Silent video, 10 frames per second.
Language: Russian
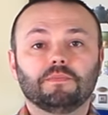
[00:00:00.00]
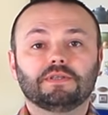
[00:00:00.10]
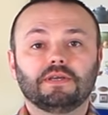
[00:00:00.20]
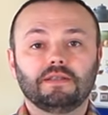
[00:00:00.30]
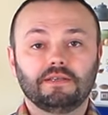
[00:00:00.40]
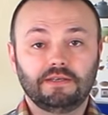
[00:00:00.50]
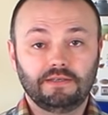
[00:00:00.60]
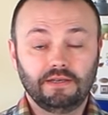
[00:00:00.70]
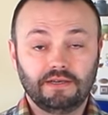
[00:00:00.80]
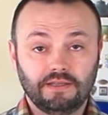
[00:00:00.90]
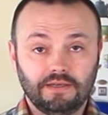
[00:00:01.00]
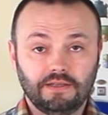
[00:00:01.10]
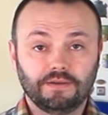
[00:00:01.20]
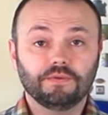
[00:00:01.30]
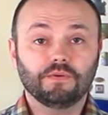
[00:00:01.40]
Постоянные зрители
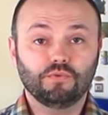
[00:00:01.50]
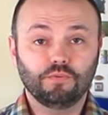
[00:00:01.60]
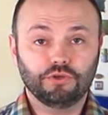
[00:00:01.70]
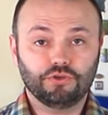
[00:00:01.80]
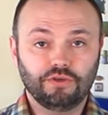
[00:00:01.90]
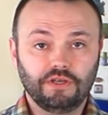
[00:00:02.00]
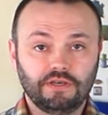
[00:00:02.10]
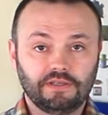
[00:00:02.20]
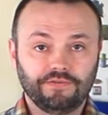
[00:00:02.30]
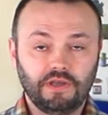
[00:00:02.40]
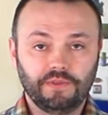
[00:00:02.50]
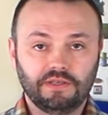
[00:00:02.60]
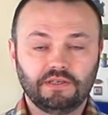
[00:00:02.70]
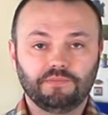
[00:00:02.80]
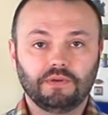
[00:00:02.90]
канала помнят, что я некоторое время
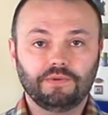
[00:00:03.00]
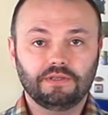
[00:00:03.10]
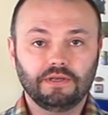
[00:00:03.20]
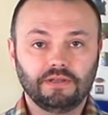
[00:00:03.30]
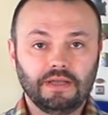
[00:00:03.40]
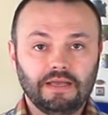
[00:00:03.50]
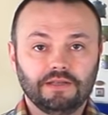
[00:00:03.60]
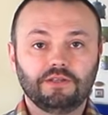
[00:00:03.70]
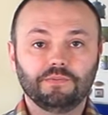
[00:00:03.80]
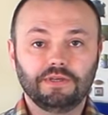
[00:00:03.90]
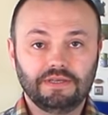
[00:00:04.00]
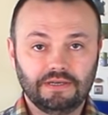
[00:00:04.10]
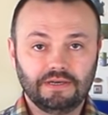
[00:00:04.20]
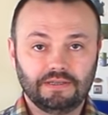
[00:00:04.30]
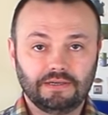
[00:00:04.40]
назад приобретал
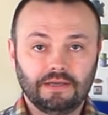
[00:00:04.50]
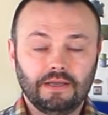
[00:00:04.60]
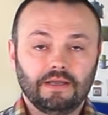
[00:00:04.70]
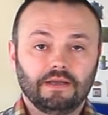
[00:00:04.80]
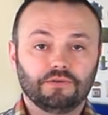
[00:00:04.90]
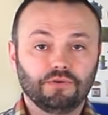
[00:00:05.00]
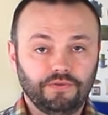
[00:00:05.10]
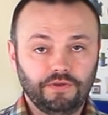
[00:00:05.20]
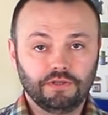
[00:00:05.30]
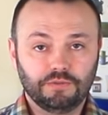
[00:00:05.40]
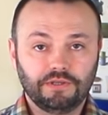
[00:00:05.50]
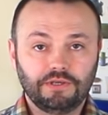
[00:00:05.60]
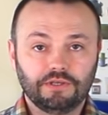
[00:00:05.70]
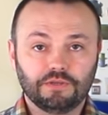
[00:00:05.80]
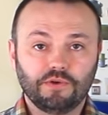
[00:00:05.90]
дымогенератор. Кто не видел,
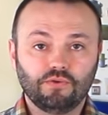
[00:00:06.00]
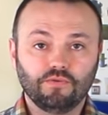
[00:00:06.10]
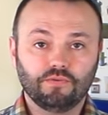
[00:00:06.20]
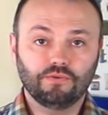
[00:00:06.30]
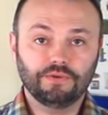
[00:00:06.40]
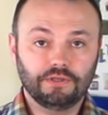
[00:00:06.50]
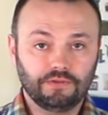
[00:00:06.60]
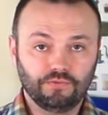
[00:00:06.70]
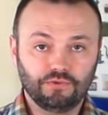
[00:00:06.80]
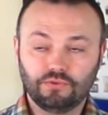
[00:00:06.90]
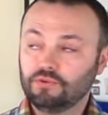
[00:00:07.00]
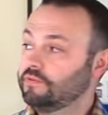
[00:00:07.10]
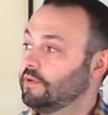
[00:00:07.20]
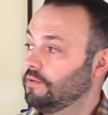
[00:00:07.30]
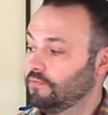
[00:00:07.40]
смотрите распаковку этого
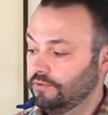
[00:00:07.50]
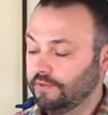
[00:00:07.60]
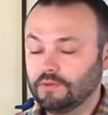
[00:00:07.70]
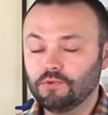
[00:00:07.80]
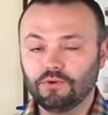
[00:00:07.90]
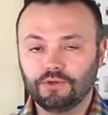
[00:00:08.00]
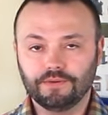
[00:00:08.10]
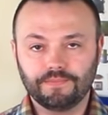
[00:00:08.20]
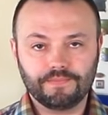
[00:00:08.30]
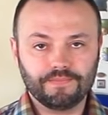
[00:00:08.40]
устройства вот в этом ролике.